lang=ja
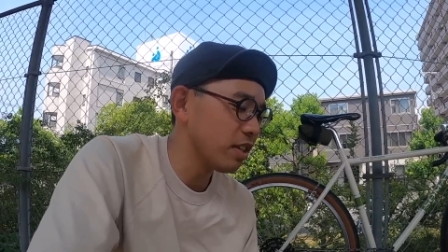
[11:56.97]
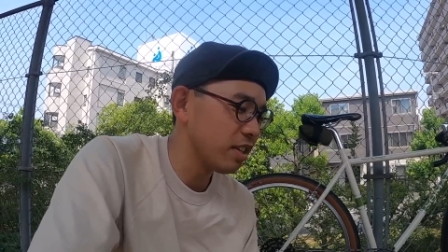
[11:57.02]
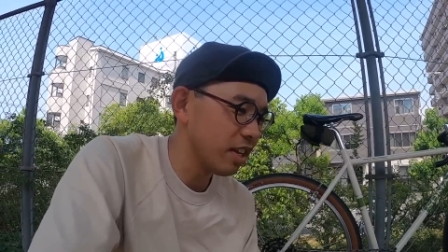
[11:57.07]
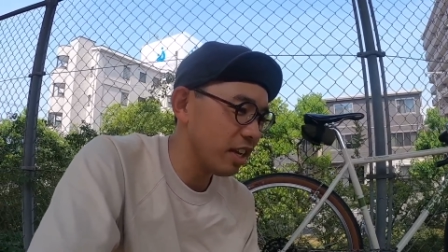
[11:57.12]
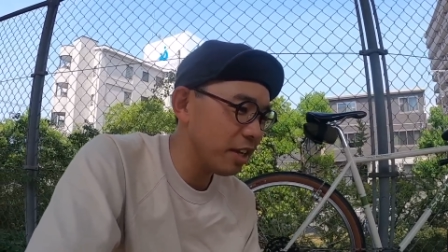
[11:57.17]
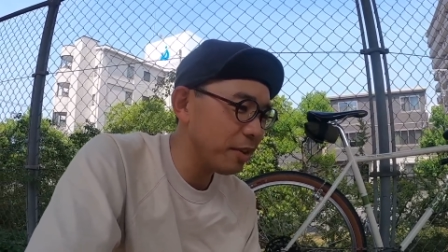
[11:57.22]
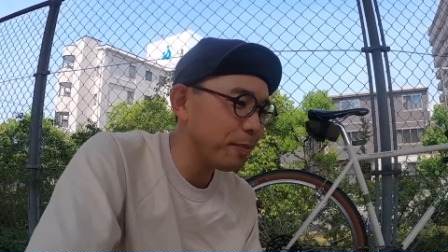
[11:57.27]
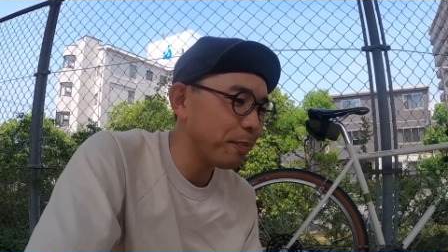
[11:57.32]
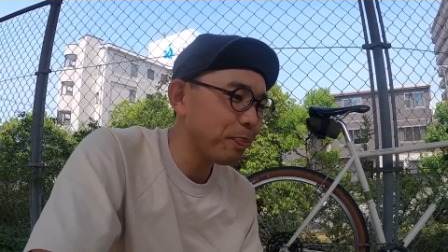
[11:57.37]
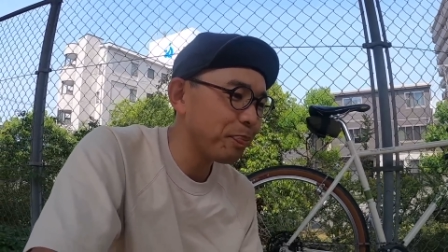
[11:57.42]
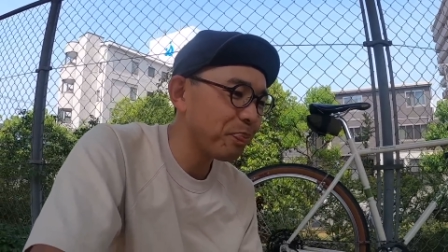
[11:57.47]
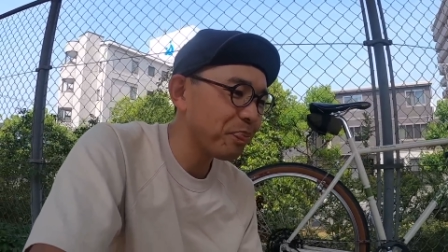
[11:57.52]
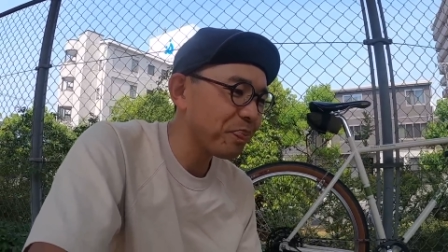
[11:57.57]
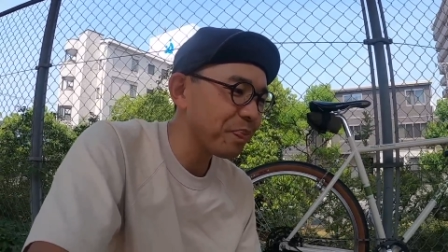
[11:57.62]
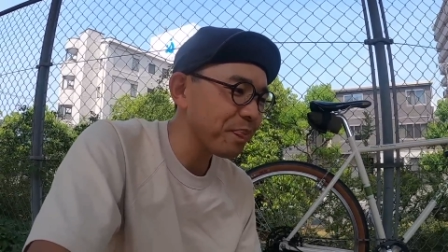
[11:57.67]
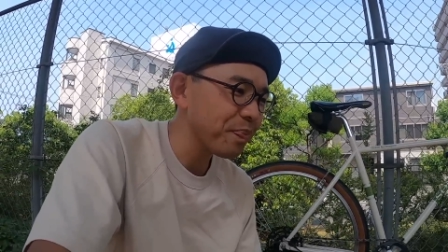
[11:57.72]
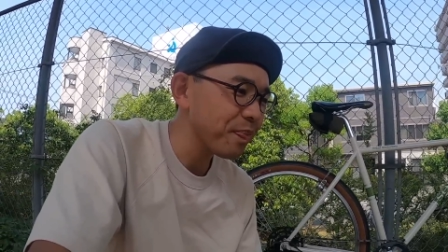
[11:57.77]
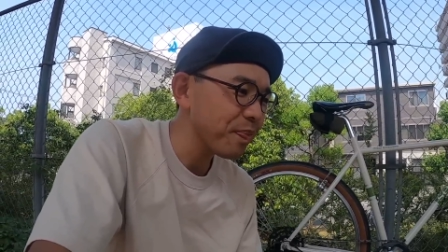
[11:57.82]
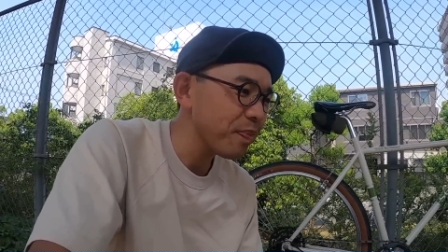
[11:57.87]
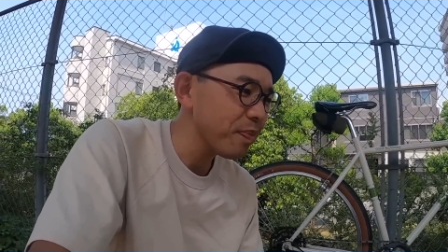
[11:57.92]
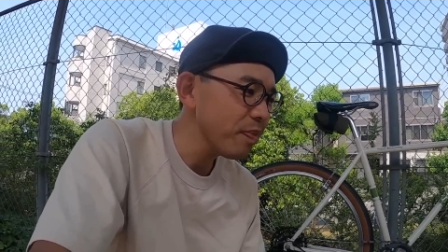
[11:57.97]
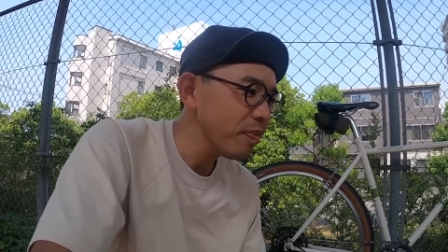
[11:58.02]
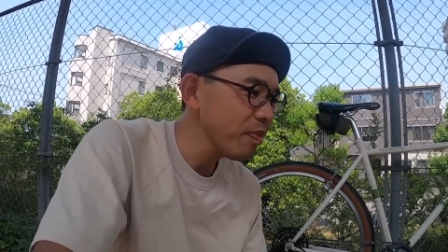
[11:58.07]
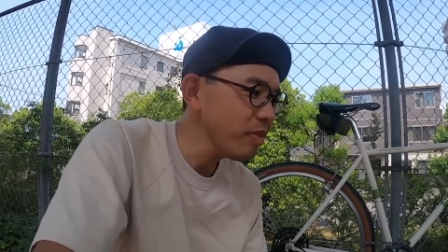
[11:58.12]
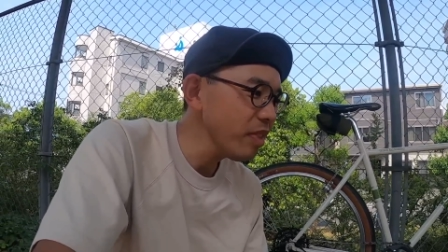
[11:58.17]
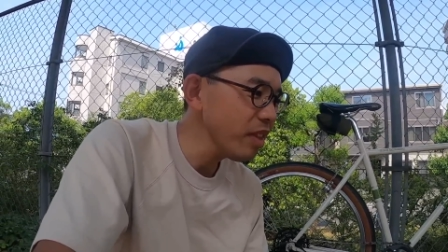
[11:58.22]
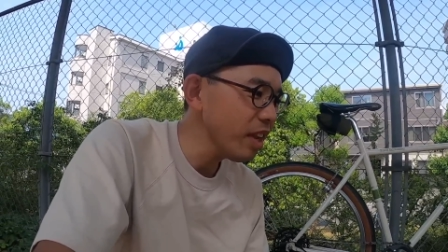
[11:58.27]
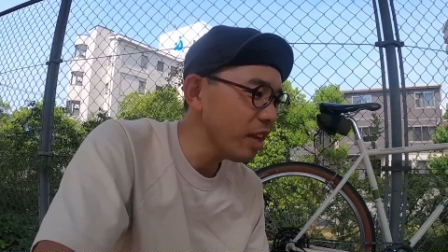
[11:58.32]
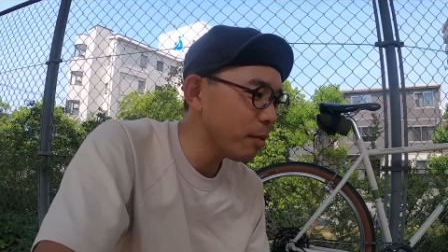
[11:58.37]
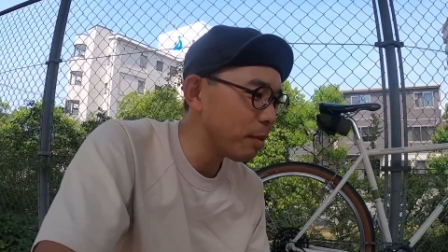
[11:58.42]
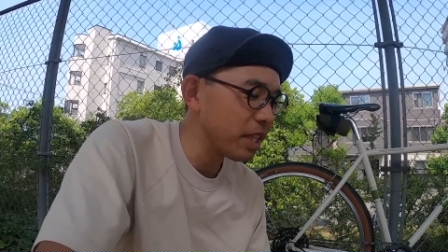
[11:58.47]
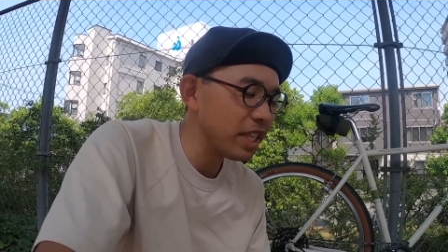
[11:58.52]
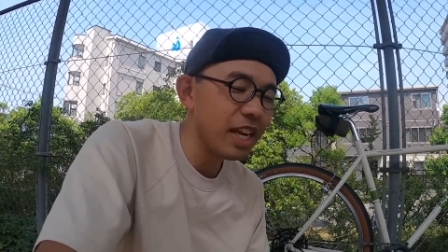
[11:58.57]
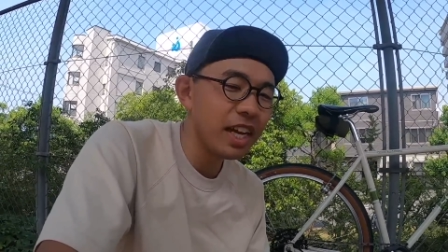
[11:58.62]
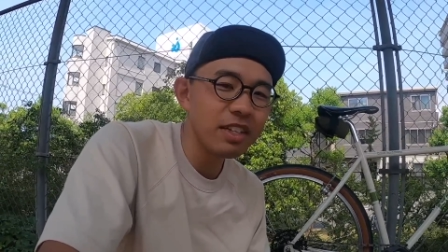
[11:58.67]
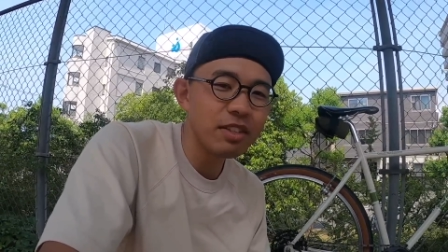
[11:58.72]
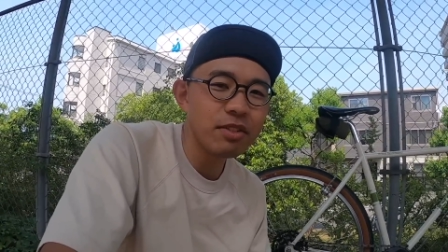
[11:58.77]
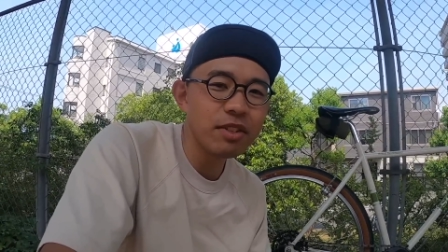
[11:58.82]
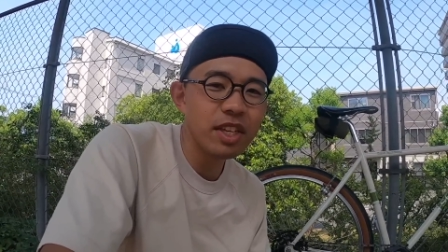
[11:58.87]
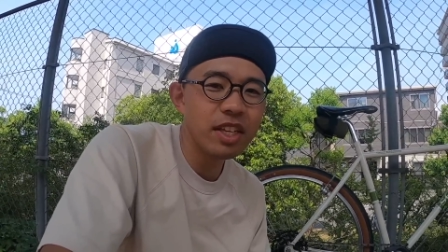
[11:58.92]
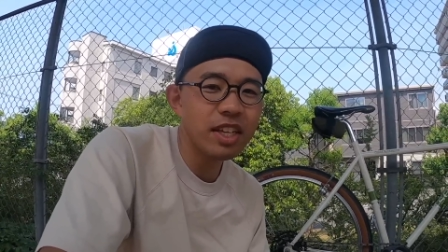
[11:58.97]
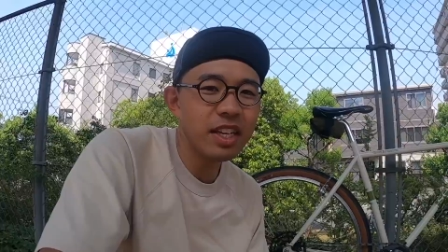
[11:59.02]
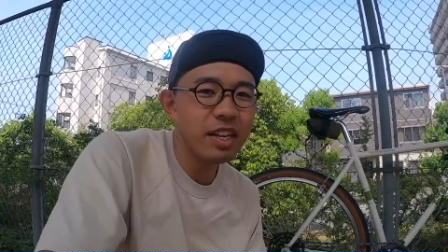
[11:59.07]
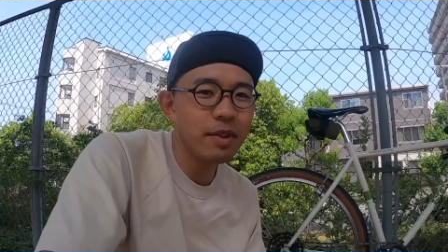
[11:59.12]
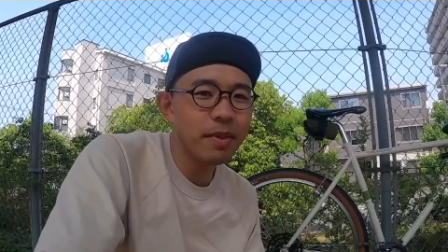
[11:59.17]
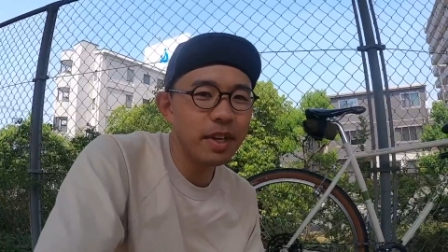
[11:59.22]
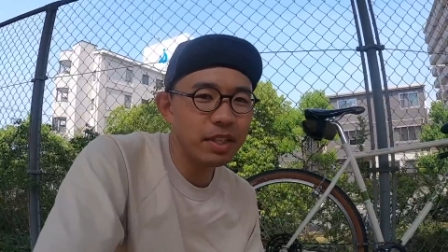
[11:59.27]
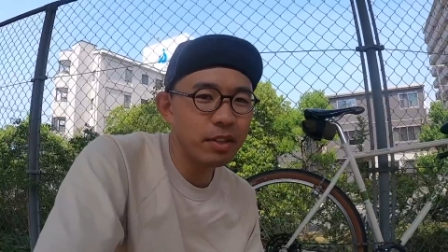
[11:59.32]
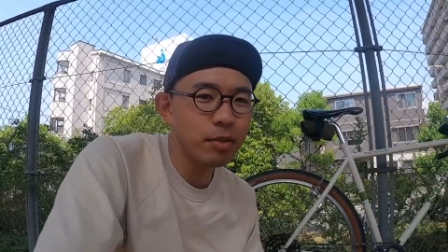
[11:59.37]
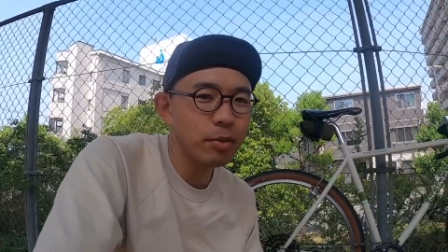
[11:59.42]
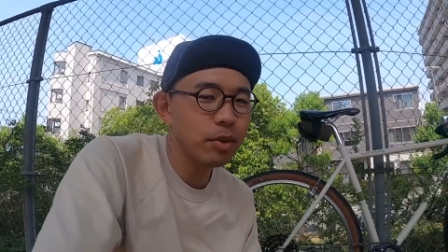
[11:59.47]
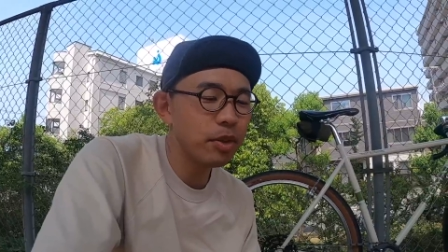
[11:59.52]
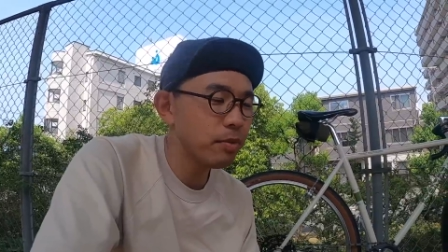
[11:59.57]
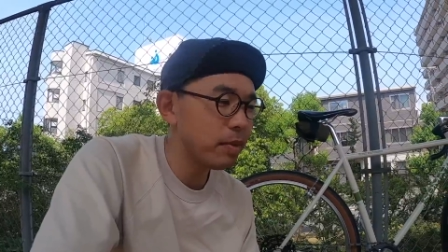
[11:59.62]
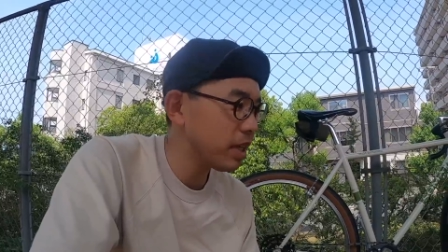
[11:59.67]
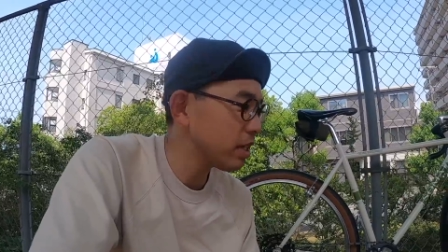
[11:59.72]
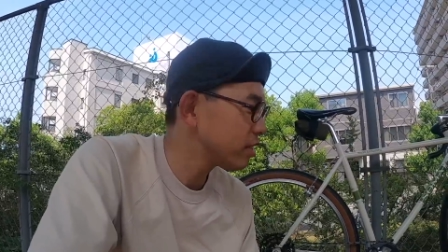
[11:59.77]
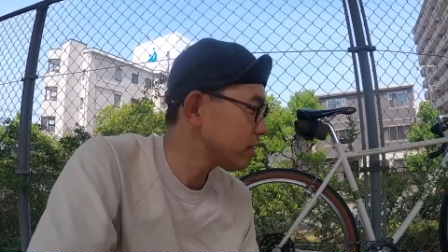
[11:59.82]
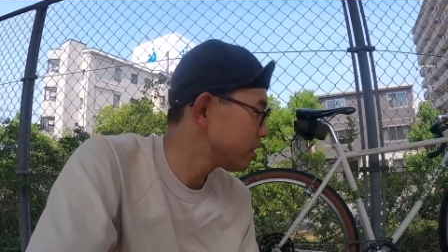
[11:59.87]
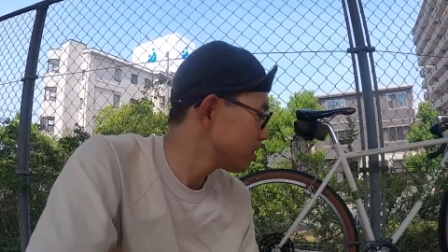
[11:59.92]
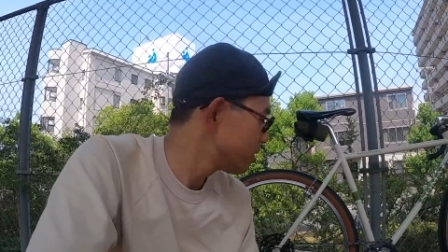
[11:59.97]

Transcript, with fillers: てまた遊んでいければと思います